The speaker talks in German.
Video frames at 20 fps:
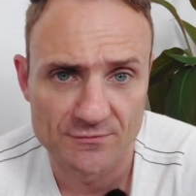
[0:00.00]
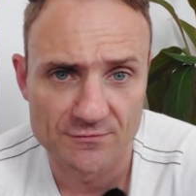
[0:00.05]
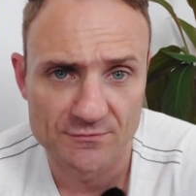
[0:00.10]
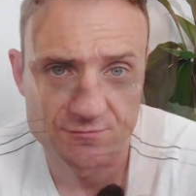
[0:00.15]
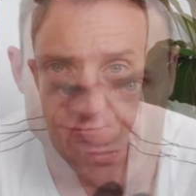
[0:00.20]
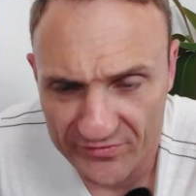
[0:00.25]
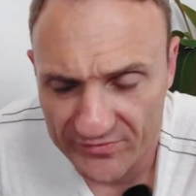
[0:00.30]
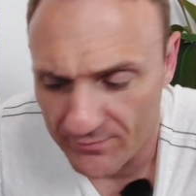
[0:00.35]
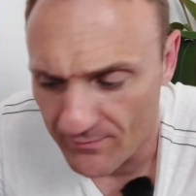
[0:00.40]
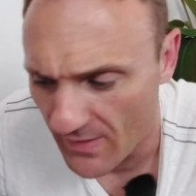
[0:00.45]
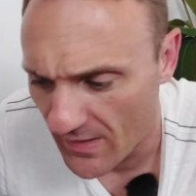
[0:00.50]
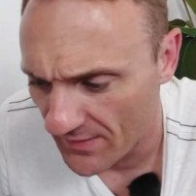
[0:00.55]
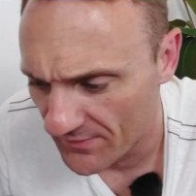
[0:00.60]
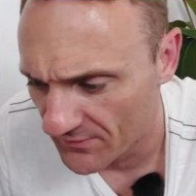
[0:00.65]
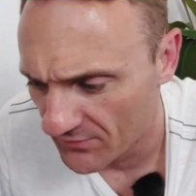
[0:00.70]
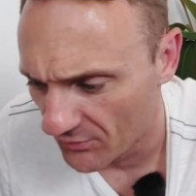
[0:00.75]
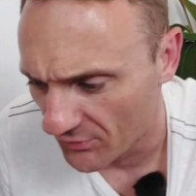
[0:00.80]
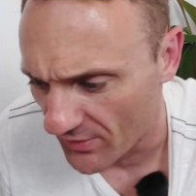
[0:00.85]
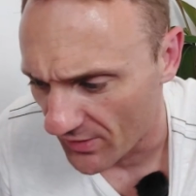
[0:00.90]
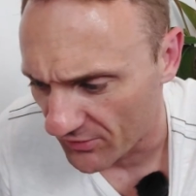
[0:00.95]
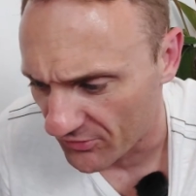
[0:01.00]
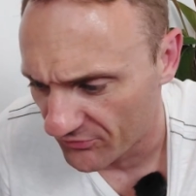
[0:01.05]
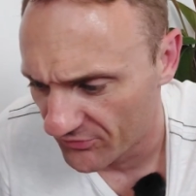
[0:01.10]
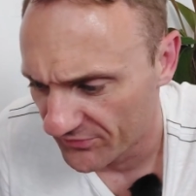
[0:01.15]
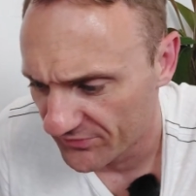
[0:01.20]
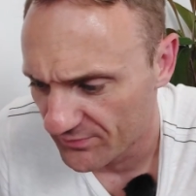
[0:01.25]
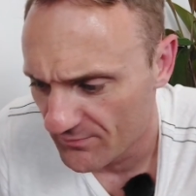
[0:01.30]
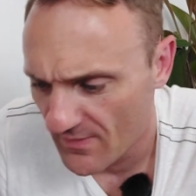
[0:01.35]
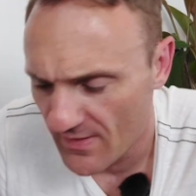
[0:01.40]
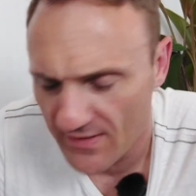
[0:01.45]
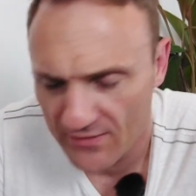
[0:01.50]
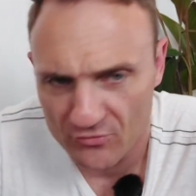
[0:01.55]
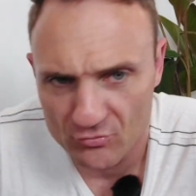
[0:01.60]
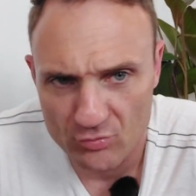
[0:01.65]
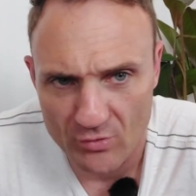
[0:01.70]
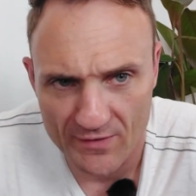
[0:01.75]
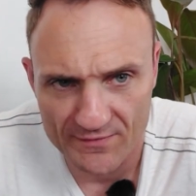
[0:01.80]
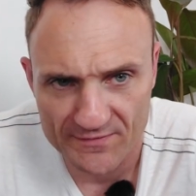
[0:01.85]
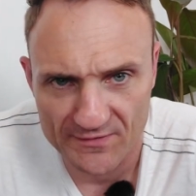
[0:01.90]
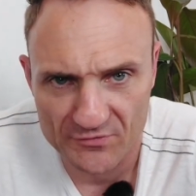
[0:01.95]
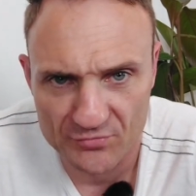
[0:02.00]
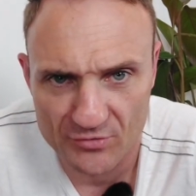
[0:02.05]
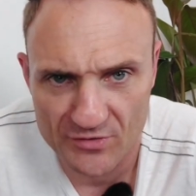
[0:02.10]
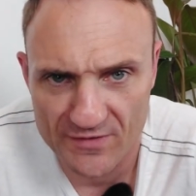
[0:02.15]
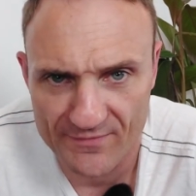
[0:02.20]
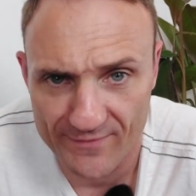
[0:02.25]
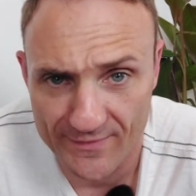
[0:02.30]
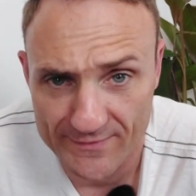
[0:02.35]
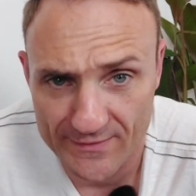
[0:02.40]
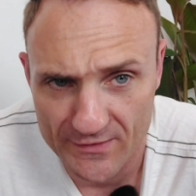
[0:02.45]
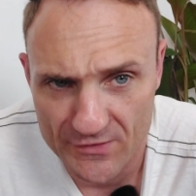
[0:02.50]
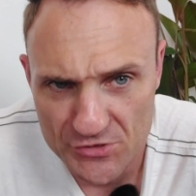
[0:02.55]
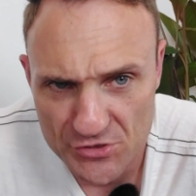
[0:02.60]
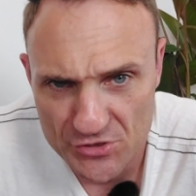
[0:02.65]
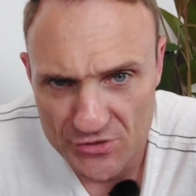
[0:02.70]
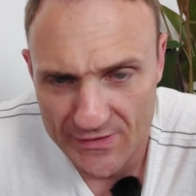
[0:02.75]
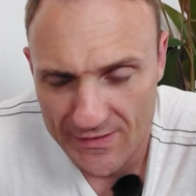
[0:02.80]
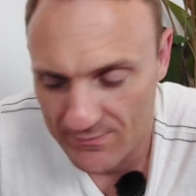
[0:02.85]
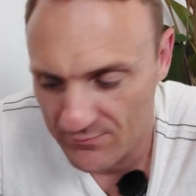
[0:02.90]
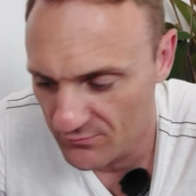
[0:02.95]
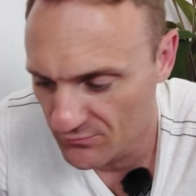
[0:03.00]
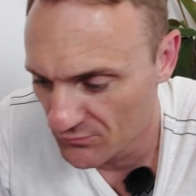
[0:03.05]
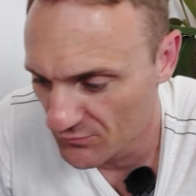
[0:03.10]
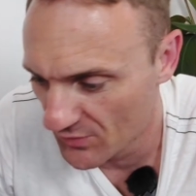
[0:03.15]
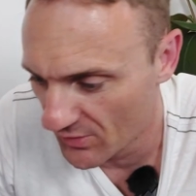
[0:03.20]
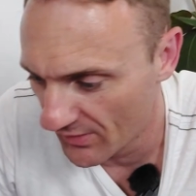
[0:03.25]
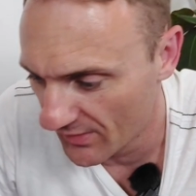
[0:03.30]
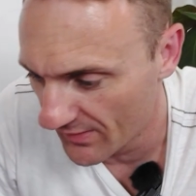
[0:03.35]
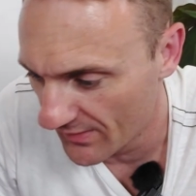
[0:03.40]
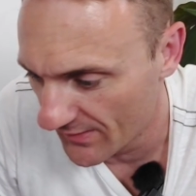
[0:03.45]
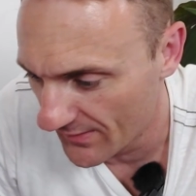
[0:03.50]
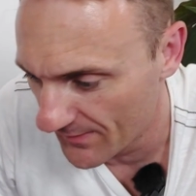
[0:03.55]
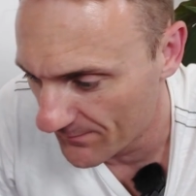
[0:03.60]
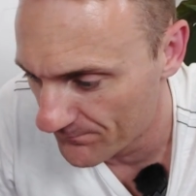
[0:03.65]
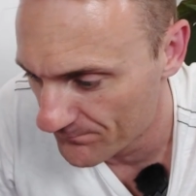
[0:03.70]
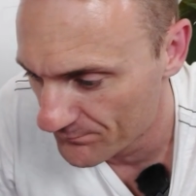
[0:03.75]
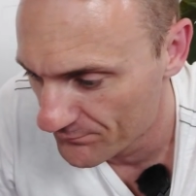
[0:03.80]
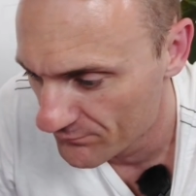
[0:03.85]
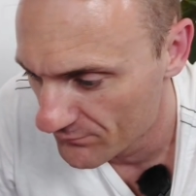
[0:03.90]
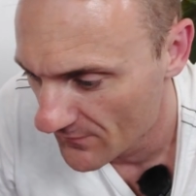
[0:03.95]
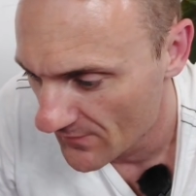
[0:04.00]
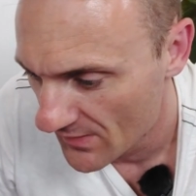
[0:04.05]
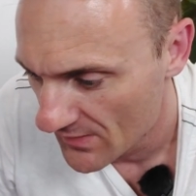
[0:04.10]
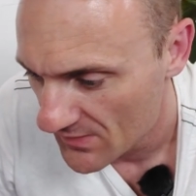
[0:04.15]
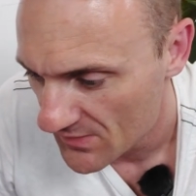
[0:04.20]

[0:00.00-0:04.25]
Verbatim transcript: Chris Mann oder Chris Mann, du hast natürlich weitergeschrieben. Ähm,